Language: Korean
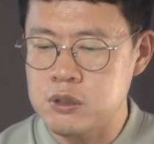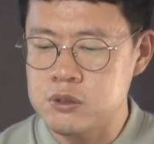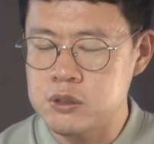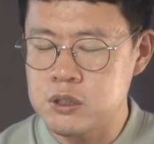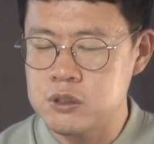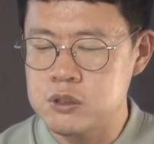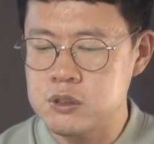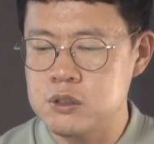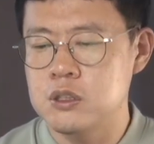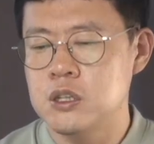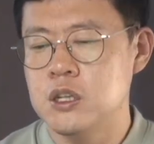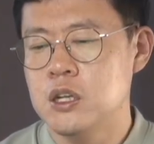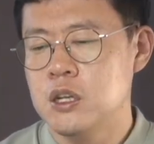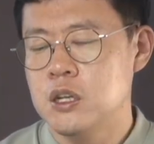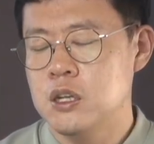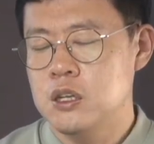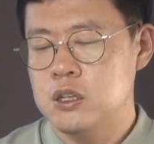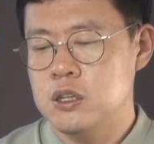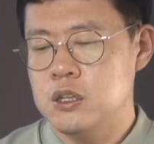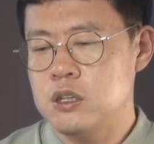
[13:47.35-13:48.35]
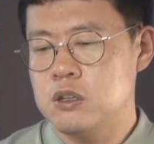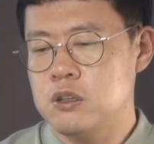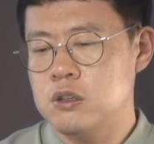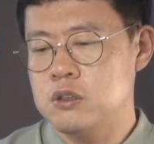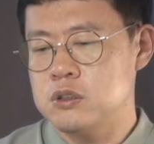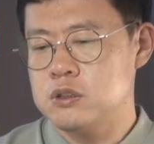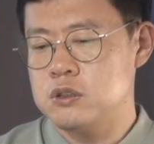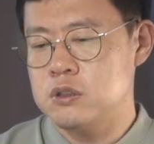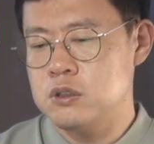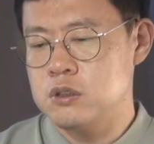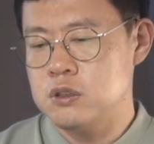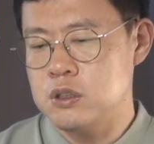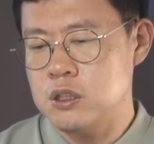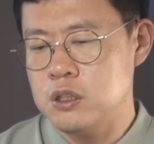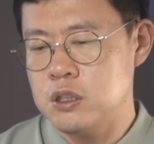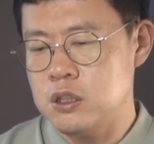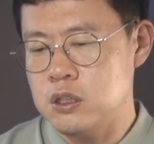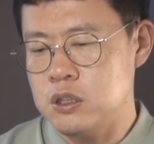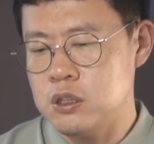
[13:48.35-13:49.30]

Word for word: 어쨌든 이걸 이,